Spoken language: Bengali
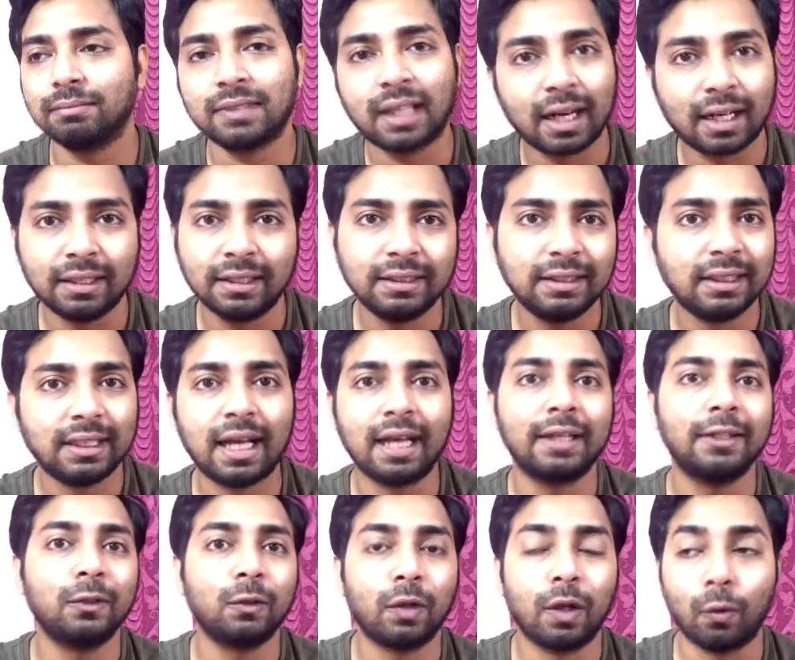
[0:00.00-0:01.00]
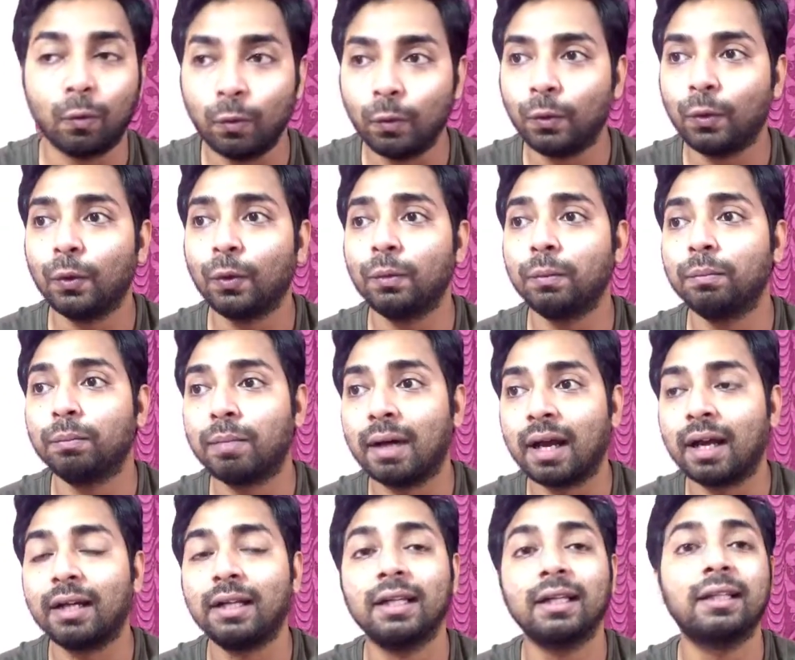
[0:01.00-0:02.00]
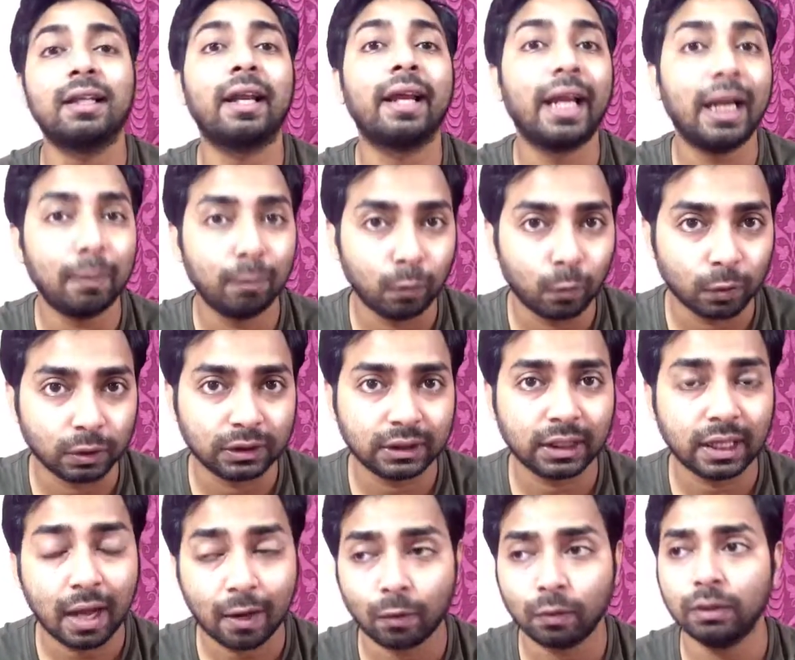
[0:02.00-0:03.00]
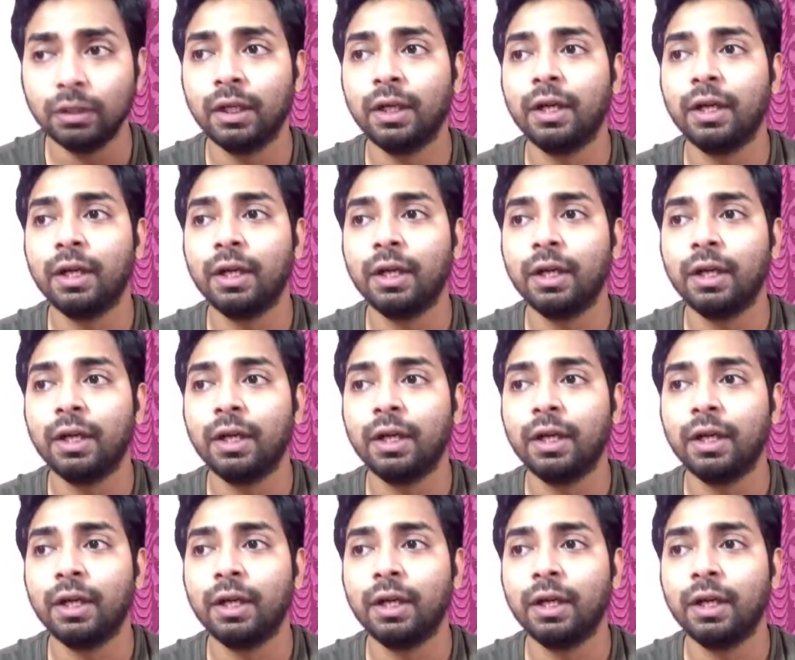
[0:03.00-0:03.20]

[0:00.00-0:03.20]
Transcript: তারা দিচ্ছে তা কিন্তু না উল্টো ভাড়াটিয়াদের হেল্প করছে কারণ